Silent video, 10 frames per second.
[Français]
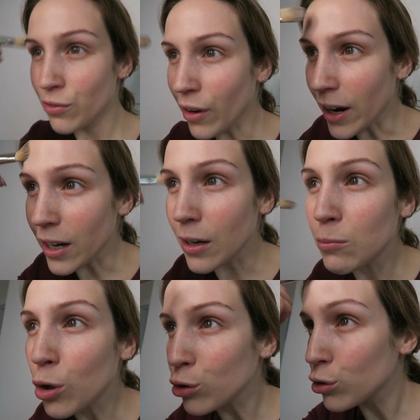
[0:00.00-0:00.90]
faire
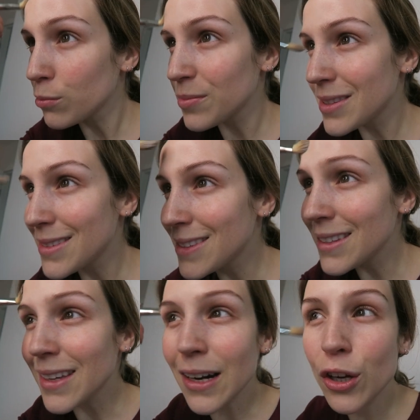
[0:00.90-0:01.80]
comme on a un
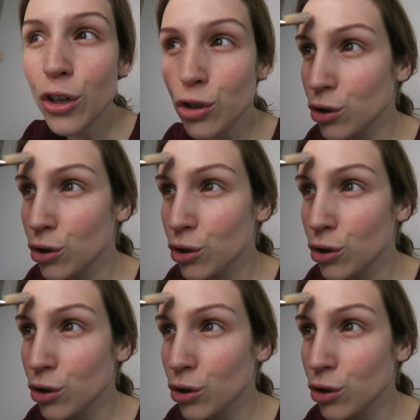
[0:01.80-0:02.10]
quelque